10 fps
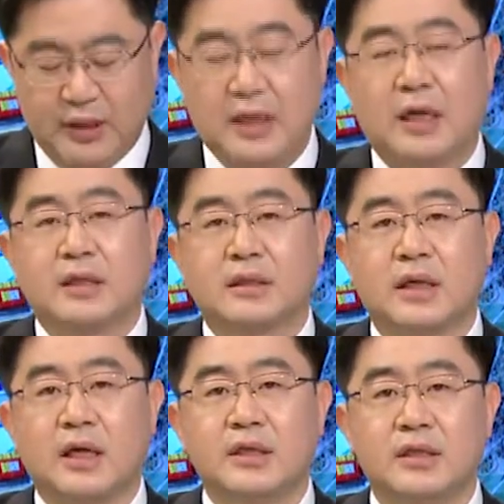아,
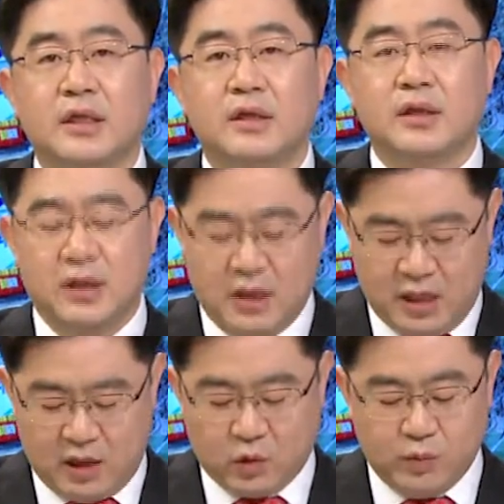스카이 7위는
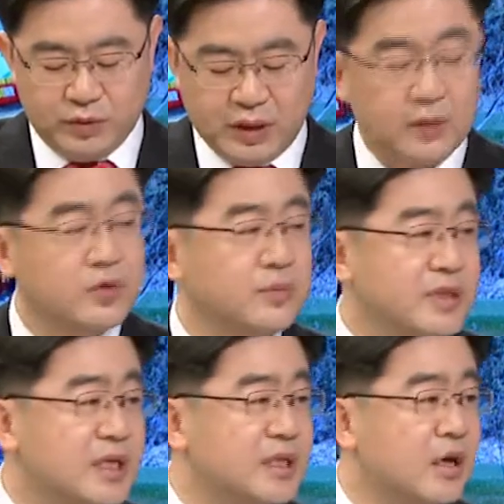아, 골프장이 무슨
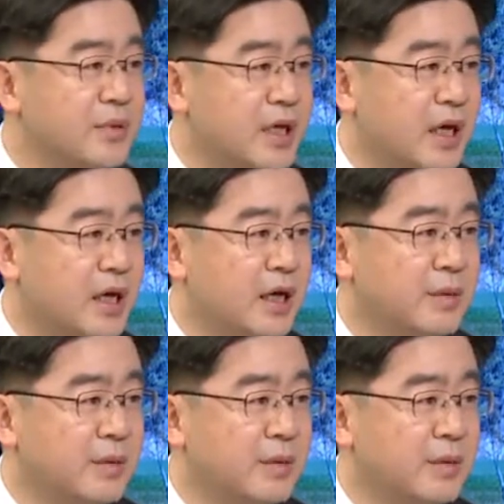민자 사업이냐?